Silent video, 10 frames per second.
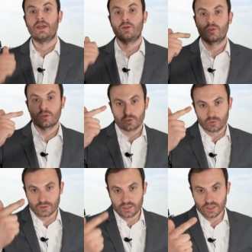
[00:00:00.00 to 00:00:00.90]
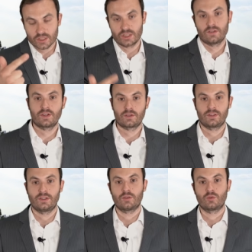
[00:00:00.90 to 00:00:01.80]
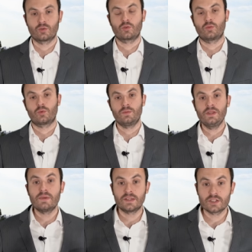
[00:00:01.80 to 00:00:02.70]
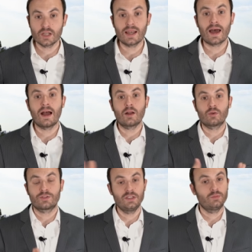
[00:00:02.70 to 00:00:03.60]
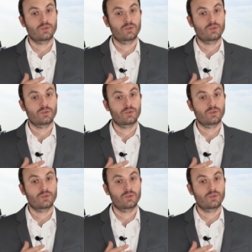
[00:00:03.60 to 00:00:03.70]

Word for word: et le temps de se diriger vers une signature de compromis, bah, déjà de la raccourcir,